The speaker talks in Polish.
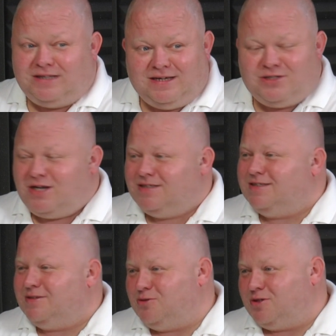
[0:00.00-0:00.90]
takie czasy
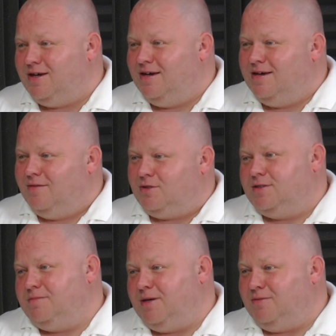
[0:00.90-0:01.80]
są, że
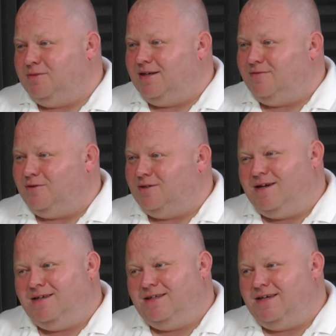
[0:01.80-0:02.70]
wszyscy mają telefony,
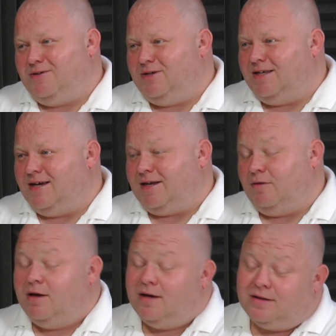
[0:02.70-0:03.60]
a nikt tego nie Rejestr. nagrał.
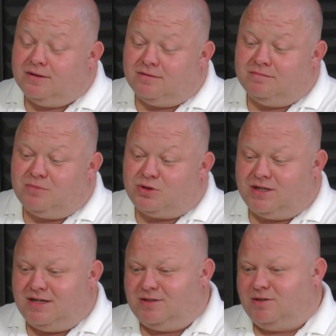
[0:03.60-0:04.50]
No,
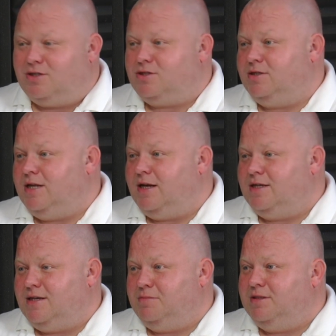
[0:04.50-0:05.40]
może jest to też dla
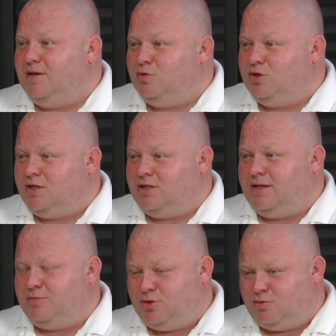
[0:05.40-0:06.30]
nas jakby nauczka, że
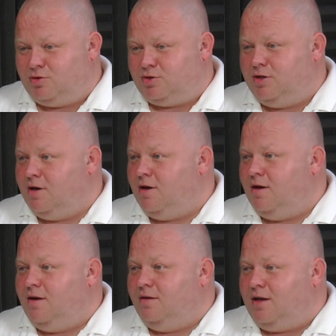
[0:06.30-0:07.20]
na przyszłość
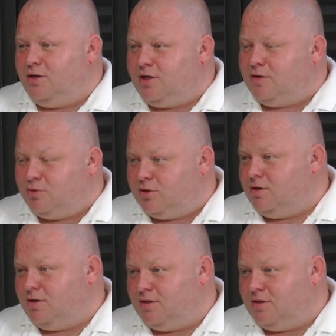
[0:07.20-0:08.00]
należy jakąś e,